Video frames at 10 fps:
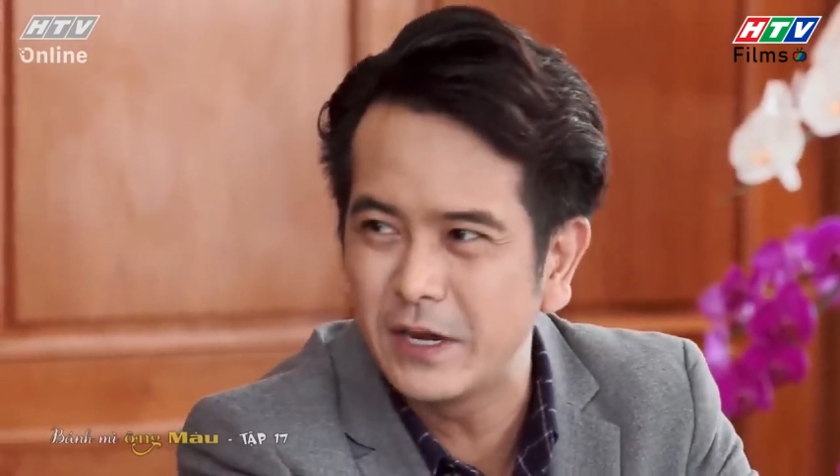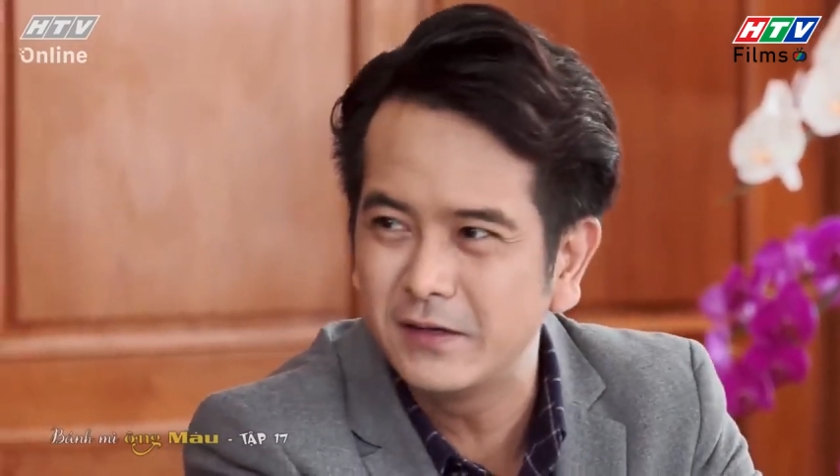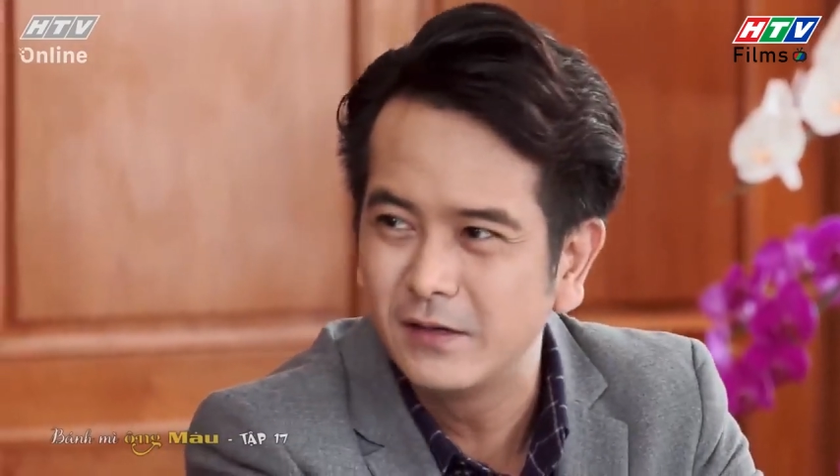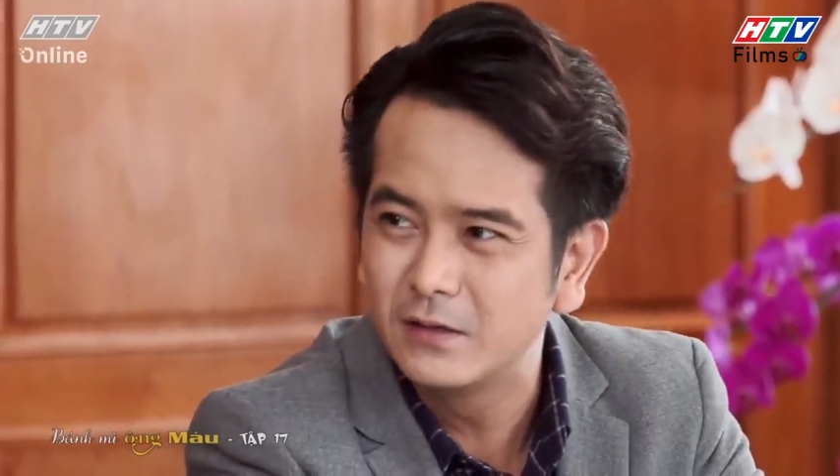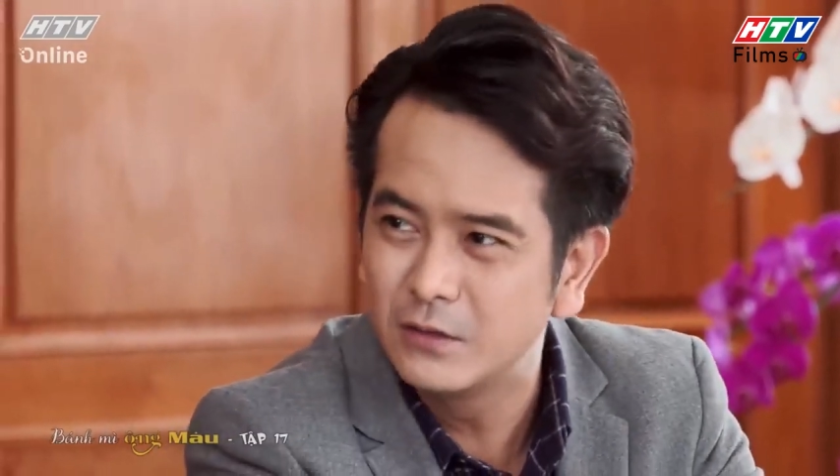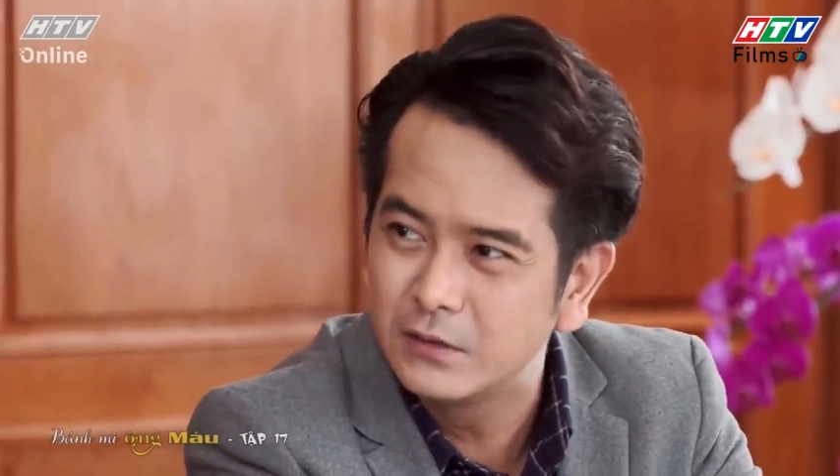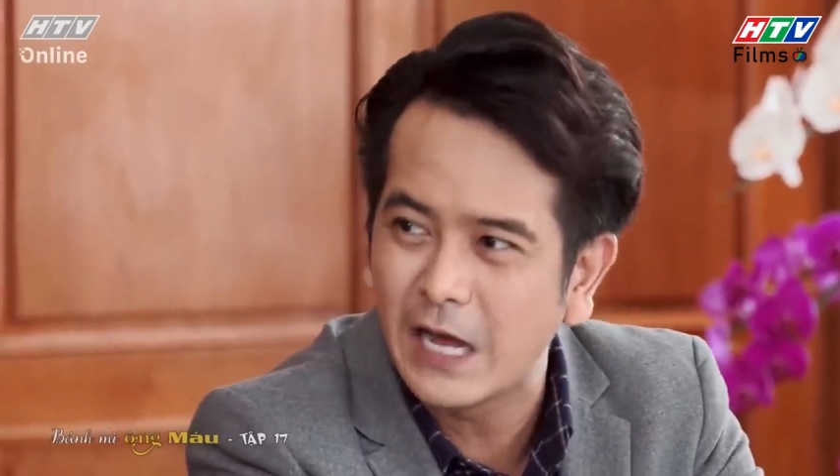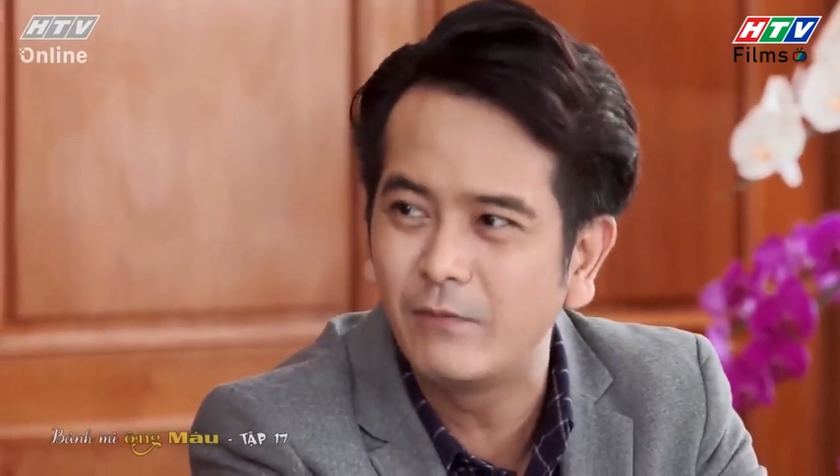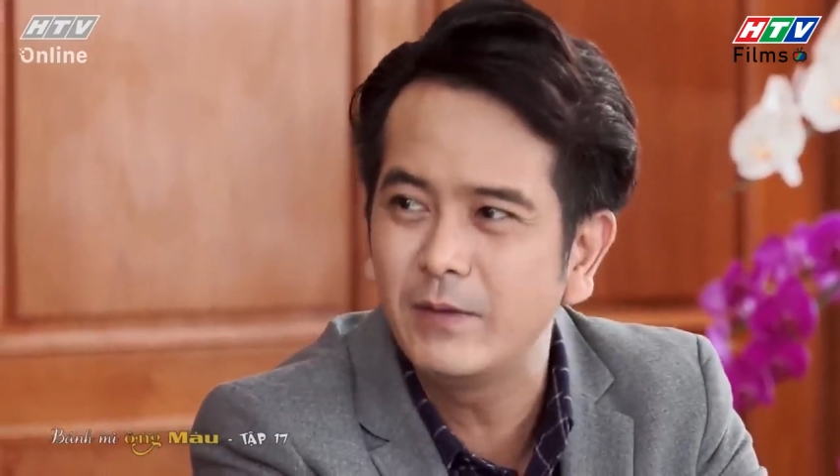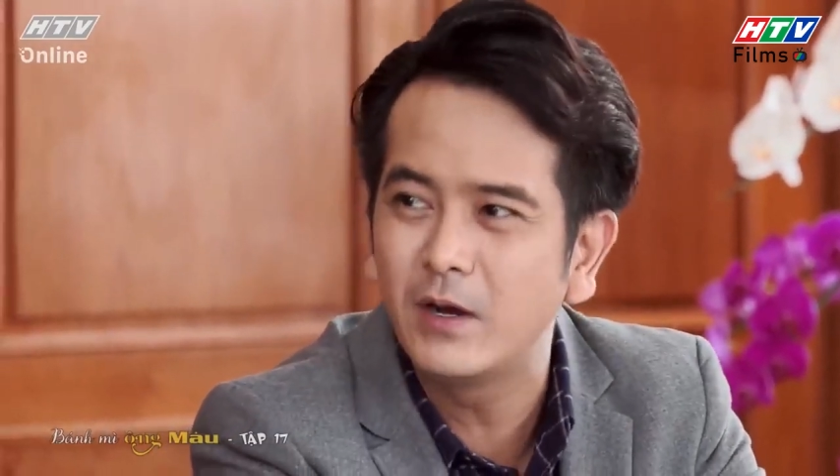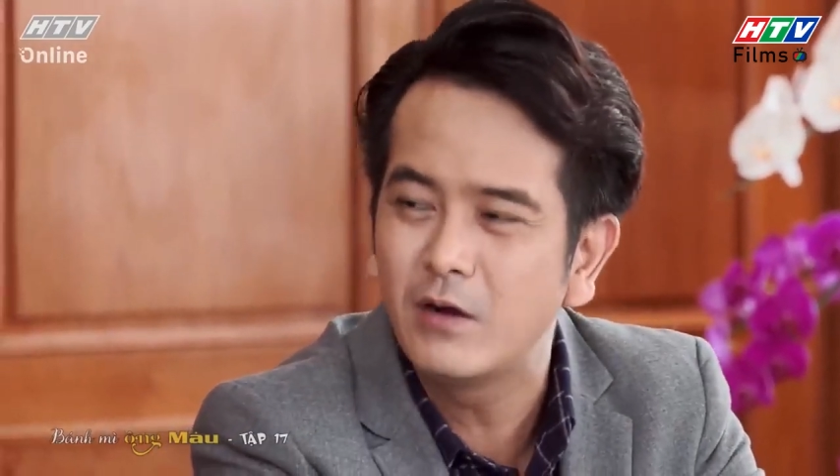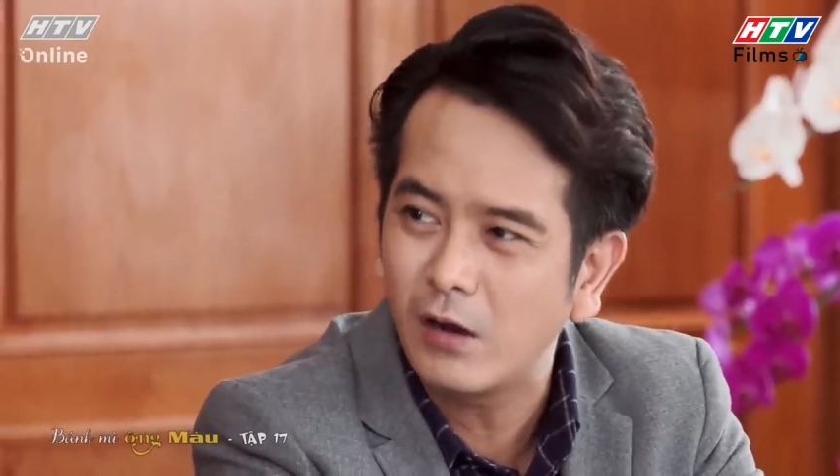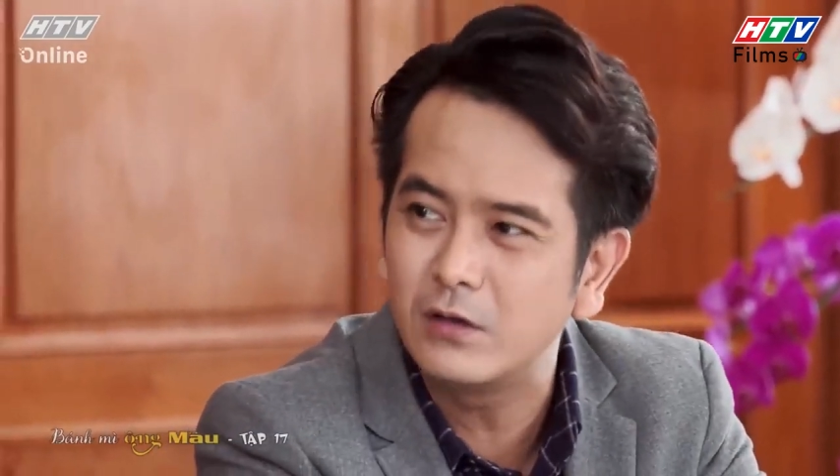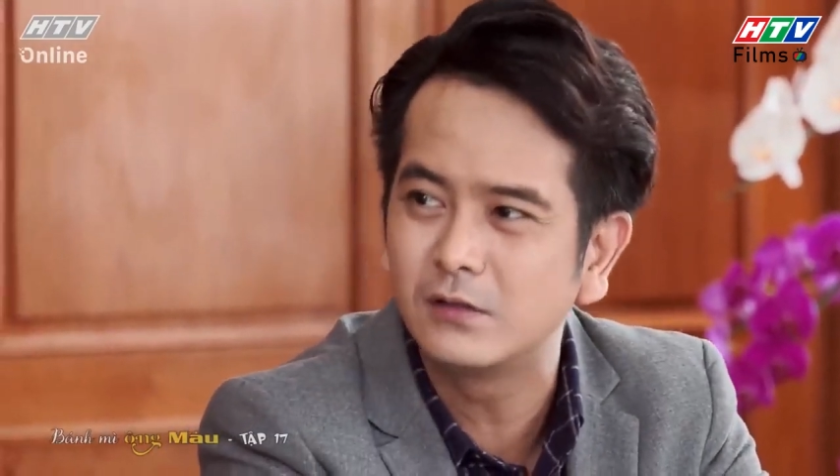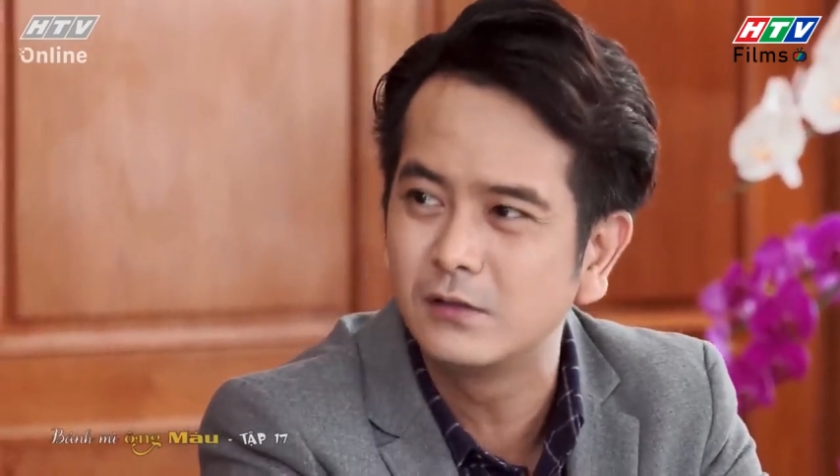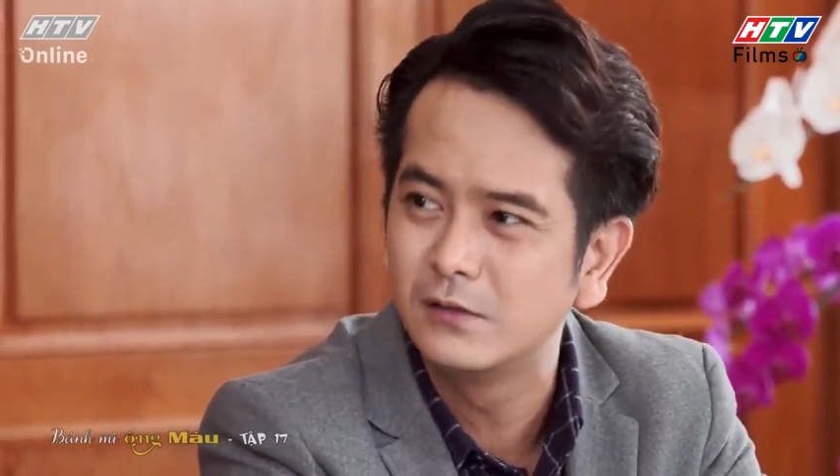để thương thảo với bên đó được